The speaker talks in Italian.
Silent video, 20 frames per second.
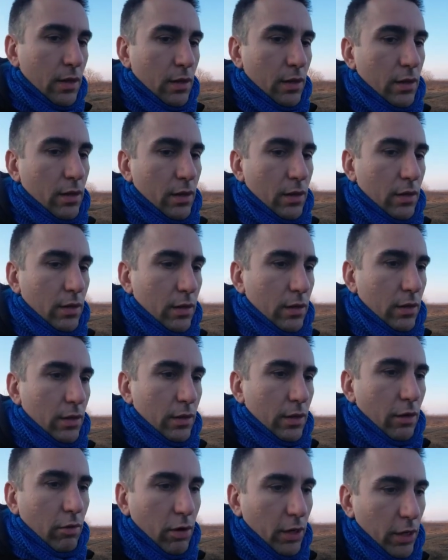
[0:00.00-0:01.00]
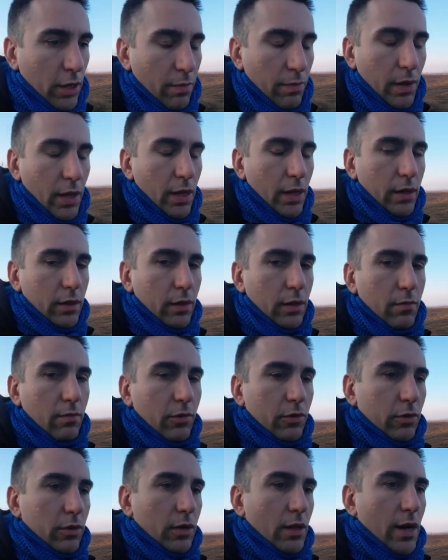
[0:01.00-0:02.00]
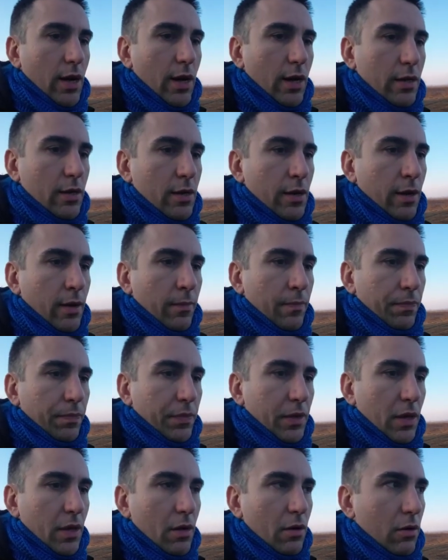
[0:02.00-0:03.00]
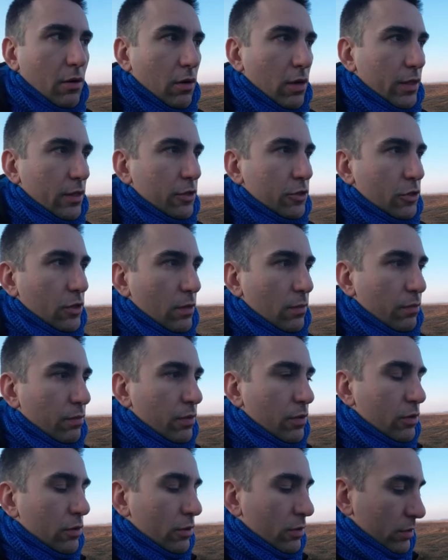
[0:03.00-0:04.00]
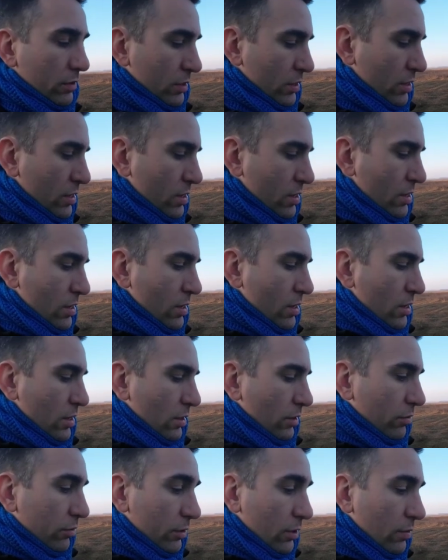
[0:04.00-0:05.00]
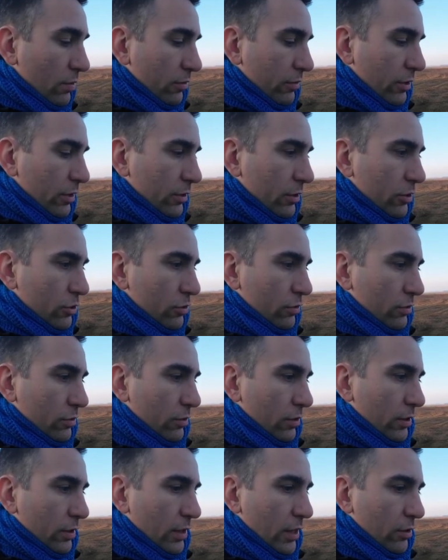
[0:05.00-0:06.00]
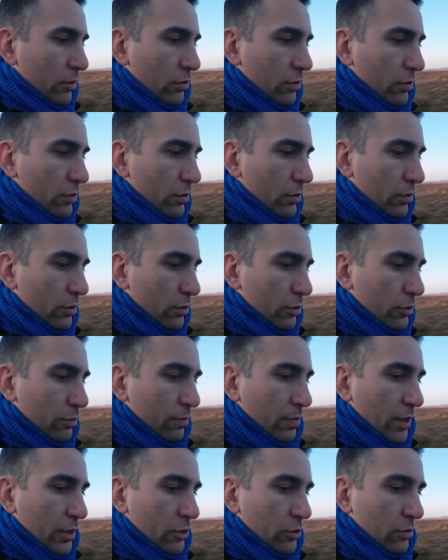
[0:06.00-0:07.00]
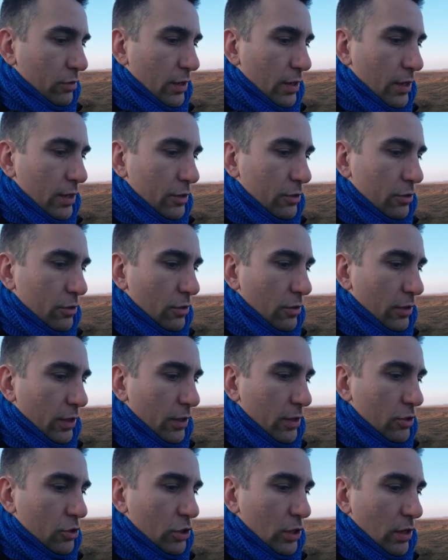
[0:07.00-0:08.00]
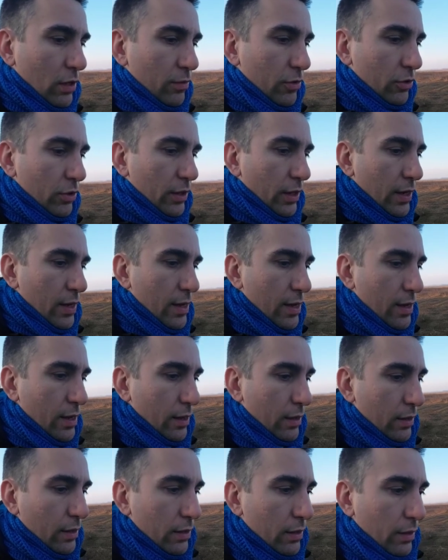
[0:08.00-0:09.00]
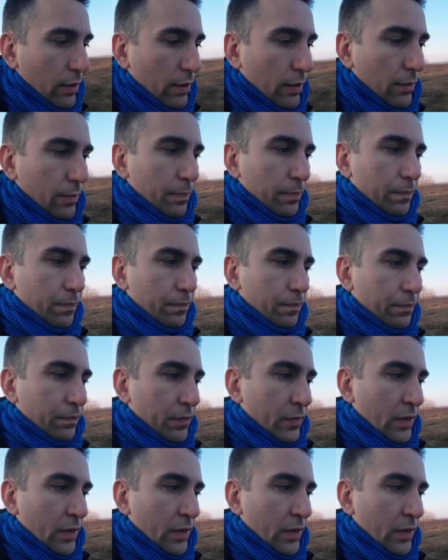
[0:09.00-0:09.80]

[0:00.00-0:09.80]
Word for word: eh, da qualche parte in montagna. Io ad esempio le ultime volte sono andato spesso nelle zone diciamo tra, um,